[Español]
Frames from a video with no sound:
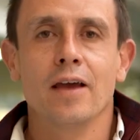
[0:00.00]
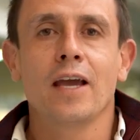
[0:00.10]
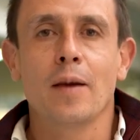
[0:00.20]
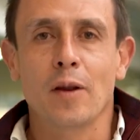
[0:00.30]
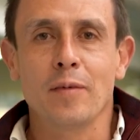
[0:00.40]

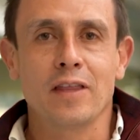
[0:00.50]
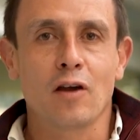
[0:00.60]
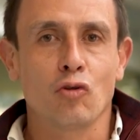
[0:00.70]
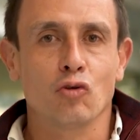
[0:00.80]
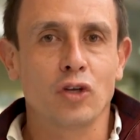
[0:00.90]
que permiten
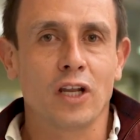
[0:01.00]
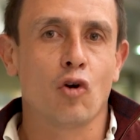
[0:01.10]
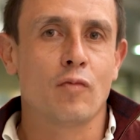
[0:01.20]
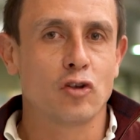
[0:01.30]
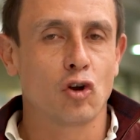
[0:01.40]
conducir
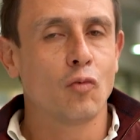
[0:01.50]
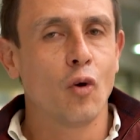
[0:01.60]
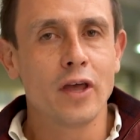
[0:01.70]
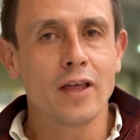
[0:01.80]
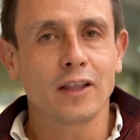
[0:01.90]
con mayor
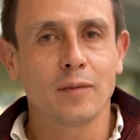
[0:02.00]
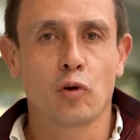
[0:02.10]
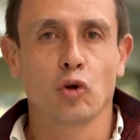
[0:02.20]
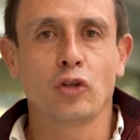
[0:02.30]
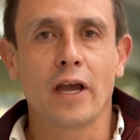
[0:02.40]
comodidad,
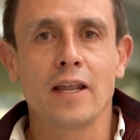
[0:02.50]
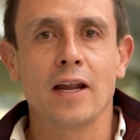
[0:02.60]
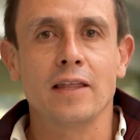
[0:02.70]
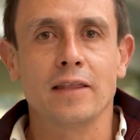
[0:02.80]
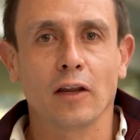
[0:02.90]
protegen
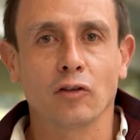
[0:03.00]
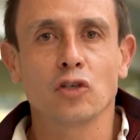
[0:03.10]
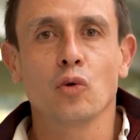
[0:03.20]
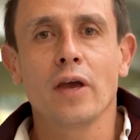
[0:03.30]
el interior de su